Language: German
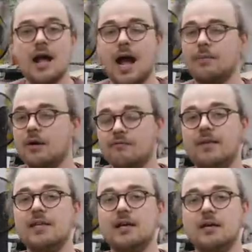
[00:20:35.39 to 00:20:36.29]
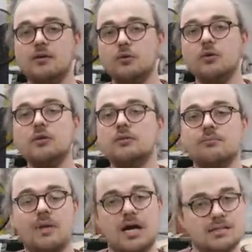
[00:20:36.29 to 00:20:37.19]
Aber wenn ihr
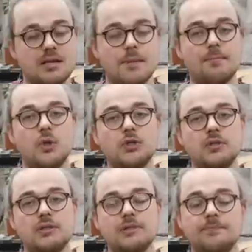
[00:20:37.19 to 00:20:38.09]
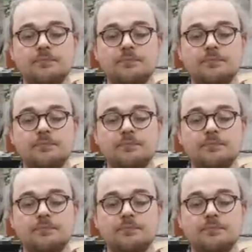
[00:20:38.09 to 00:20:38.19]
irgendein Maß haben möchtet,